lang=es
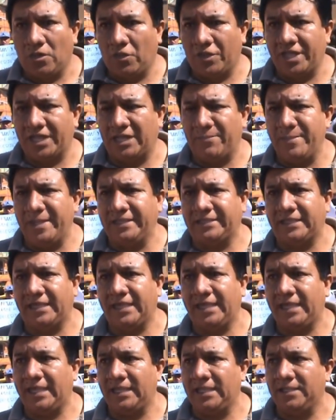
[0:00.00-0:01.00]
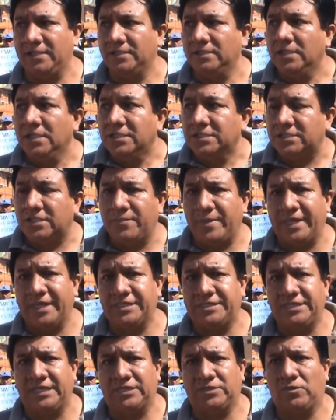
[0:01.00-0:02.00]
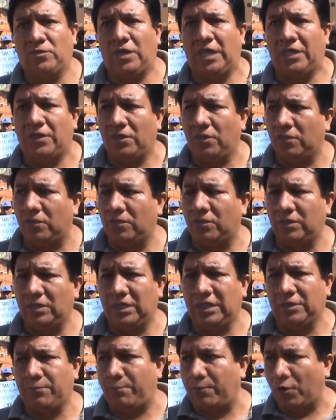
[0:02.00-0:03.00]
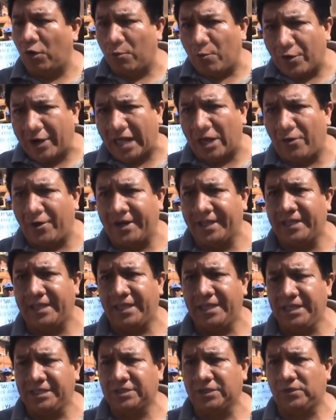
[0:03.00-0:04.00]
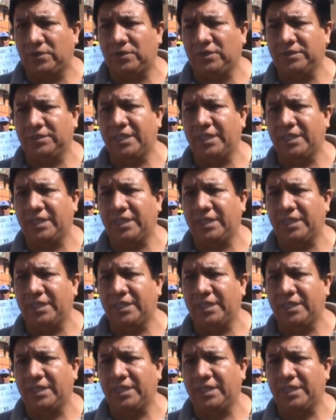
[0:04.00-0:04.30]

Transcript: Lógicamente, si bien es cierto, los moradores de, dicho,